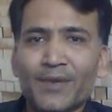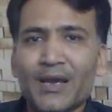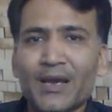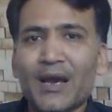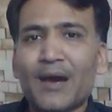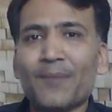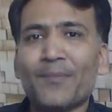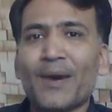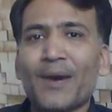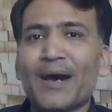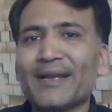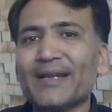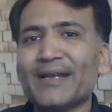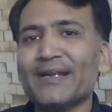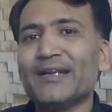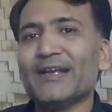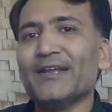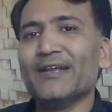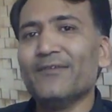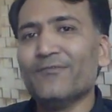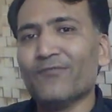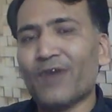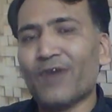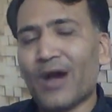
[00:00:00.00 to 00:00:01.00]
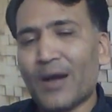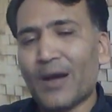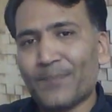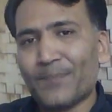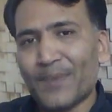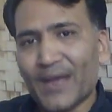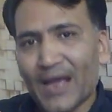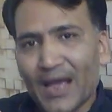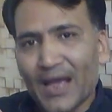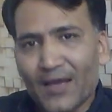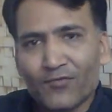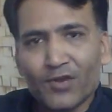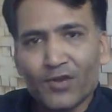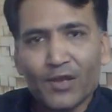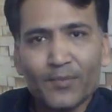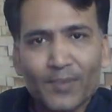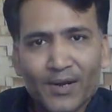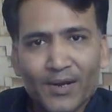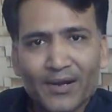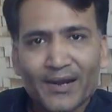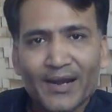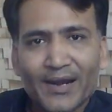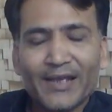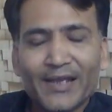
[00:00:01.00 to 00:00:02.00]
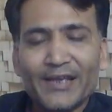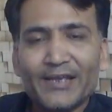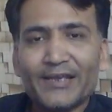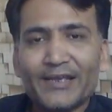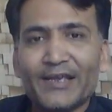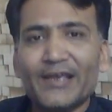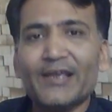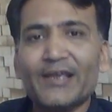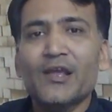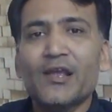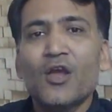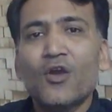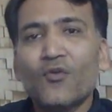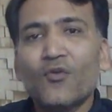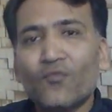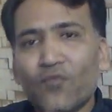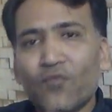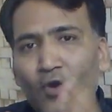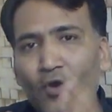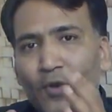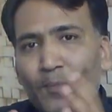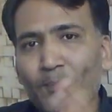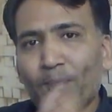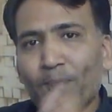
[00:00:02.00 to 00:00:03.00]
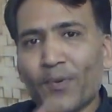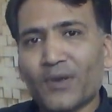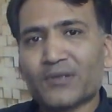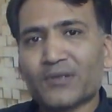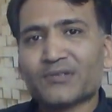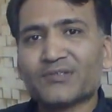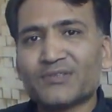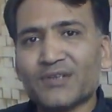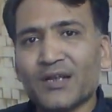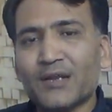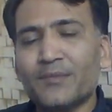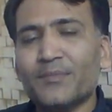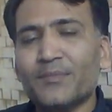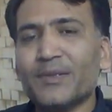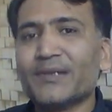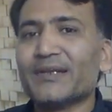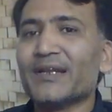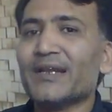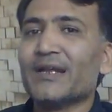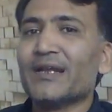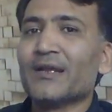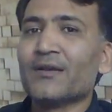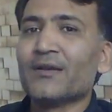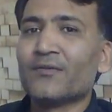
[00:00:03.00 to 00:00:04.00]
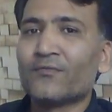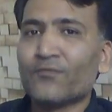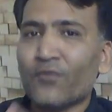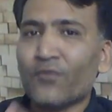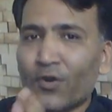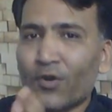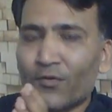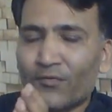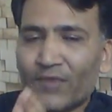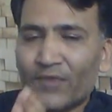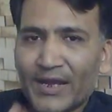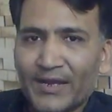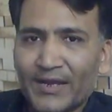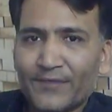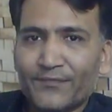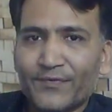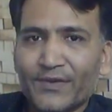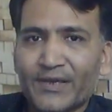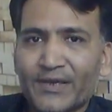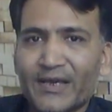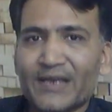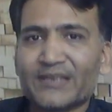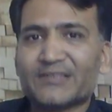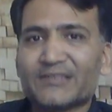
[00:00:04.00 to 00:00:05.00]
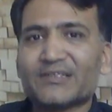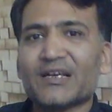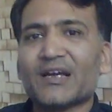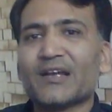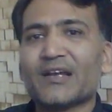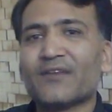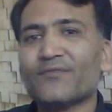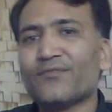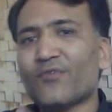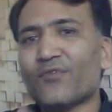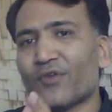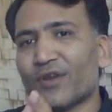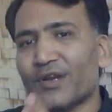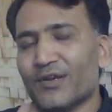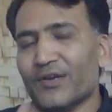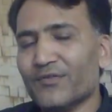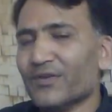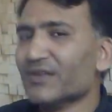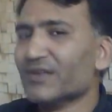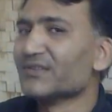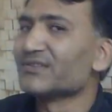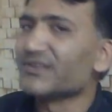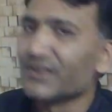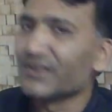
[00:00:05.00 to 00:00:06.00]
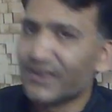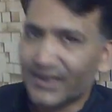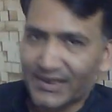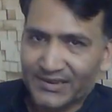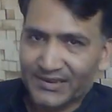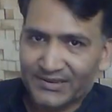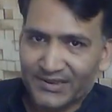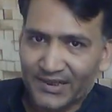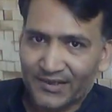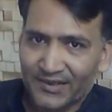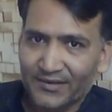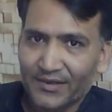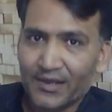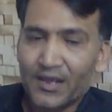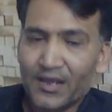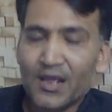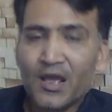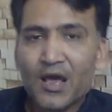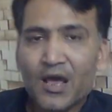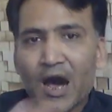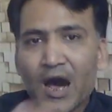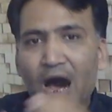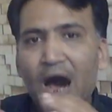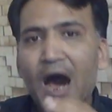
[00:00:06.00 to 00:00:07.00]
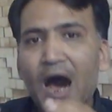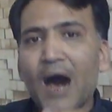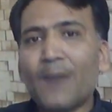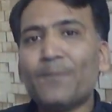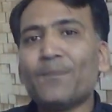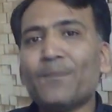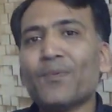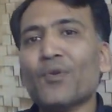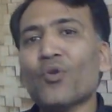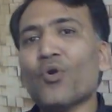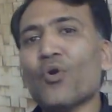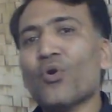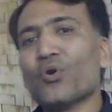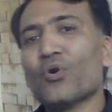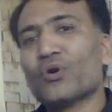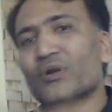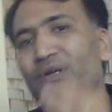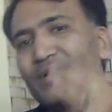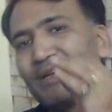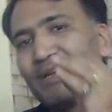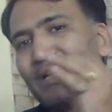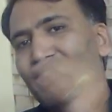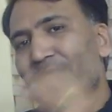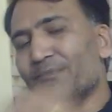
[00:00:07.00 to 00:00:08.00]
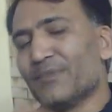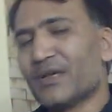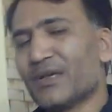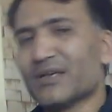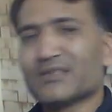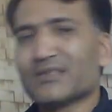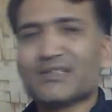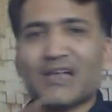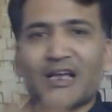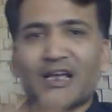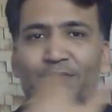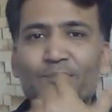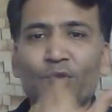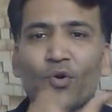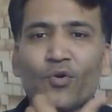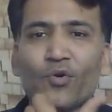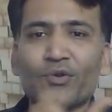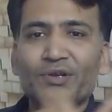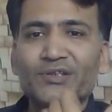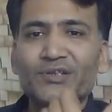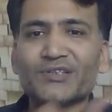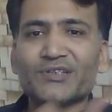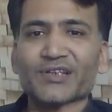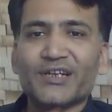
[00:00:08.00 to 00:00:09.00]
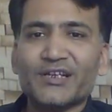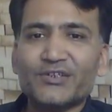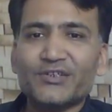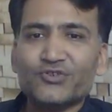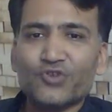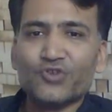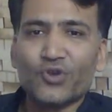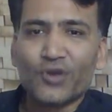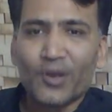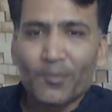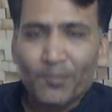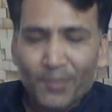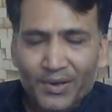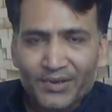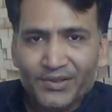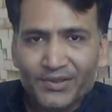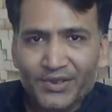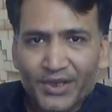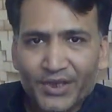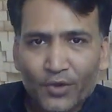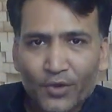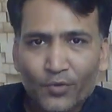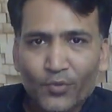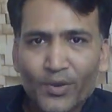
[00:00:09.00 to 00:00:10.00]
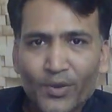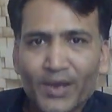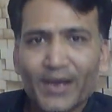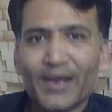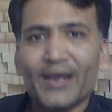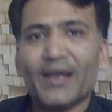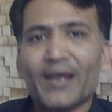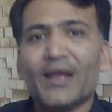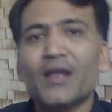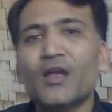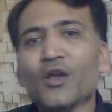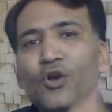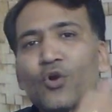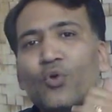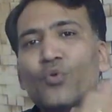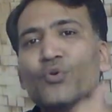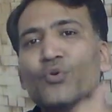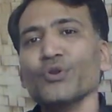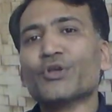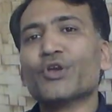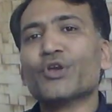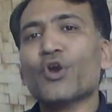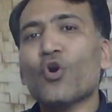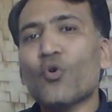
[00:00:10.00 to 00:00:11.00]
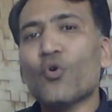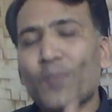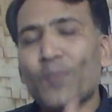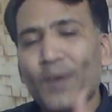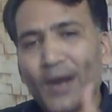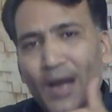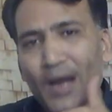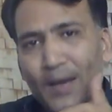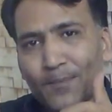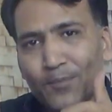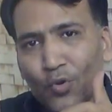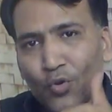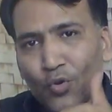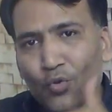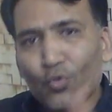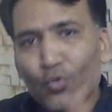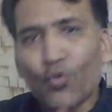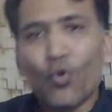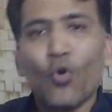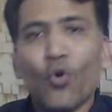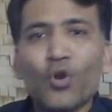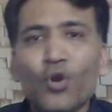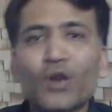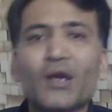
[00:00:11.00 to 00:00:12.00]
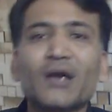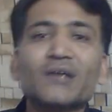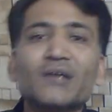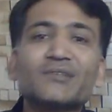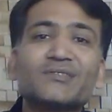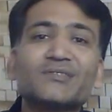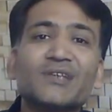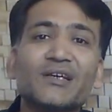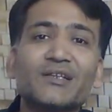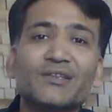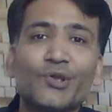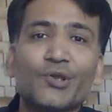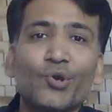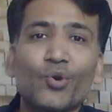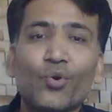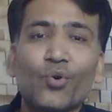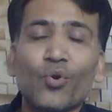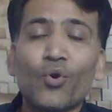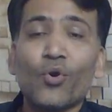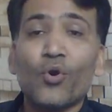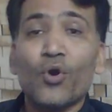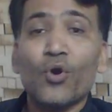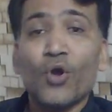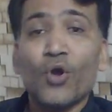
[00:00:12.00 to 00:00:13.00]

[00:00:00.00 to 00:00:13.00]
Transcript: में हमारी टीम वहां पे अवेलेबल रहेगी फॉर पर्सनल मीटिंग फॉर वेरिफिकेशन फॉर इन्वेस्टिगेशन आप लोग टीम के साथ में ऑन स्क्रीन जो नंबर दिए हुए हैं उनके ऊपर आप लोग कॉल कर सकते हो